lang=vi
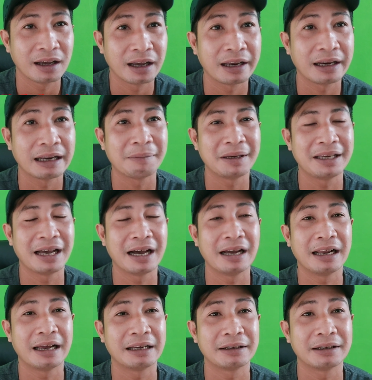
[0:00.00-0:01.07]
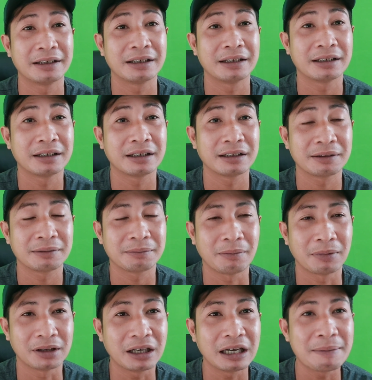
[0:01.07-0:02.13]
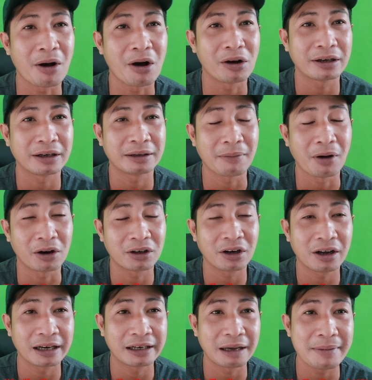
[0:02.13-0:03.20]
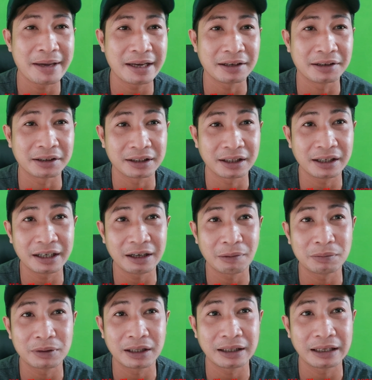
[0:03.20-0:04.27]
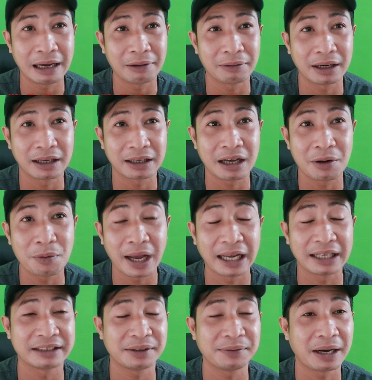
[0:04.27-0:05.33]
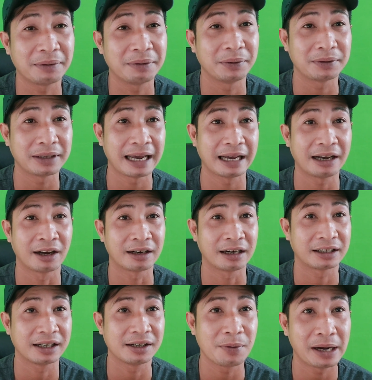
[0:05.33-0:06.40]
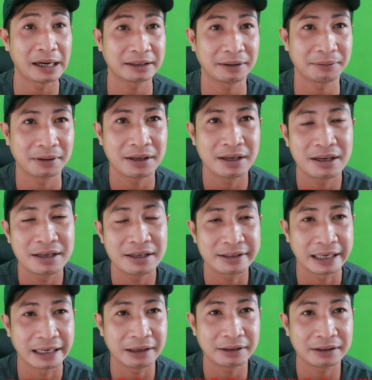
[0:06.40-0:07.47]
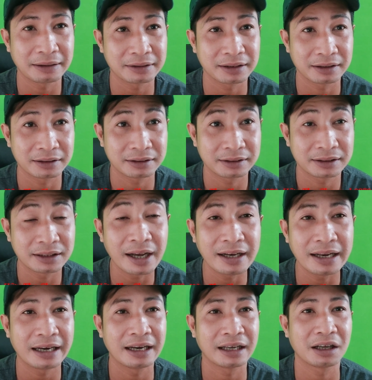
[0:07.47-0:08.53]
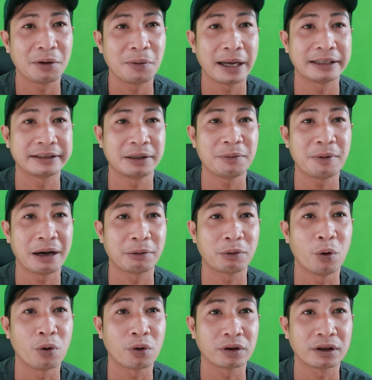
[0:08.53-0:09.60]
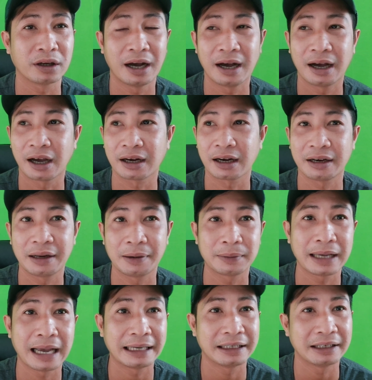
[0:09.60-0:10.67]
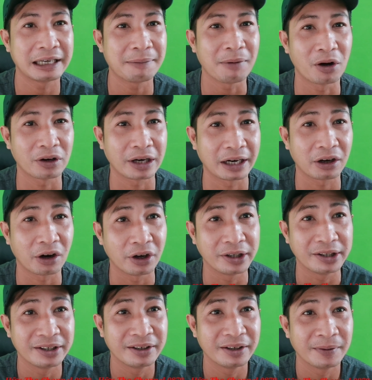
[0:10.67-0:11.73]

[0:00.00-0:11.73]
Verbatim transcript: hay là bây giờ là những cái bọn bọn đó là đã biết được những cái thông tin nào là cơ quan sẽ vào điều tra, hoặc là cơ quan trong, sẽ sắp từ tới đây là cơ quan sẽ vào cuộc à, hoặc là điều tra những cái bọn này rồi.